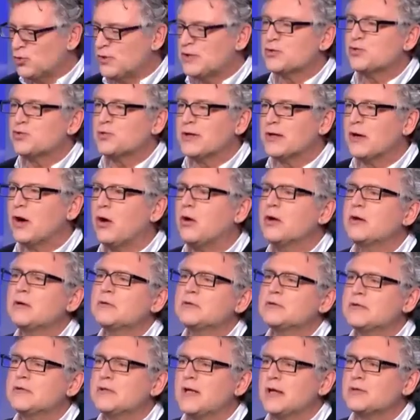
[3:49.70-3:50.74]
sont des grands
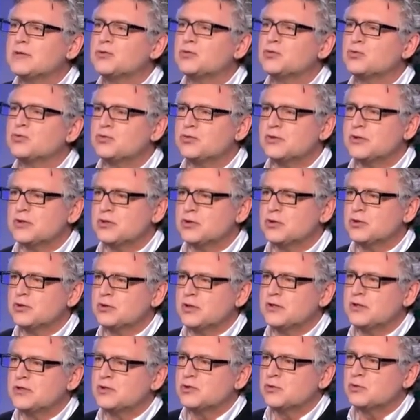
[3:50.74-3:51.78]
candidats sont tous des gens
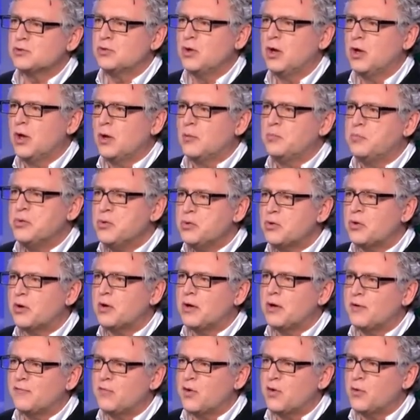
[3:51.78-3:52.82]
qui sont pour
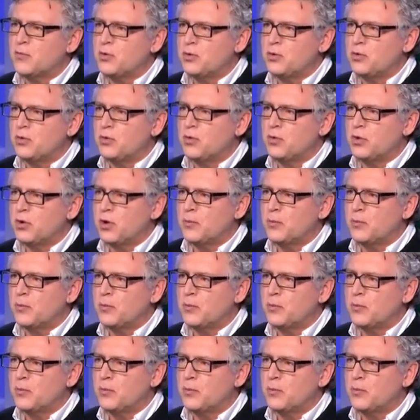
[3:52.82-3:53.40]
la formule de l'Europe. Vous voulez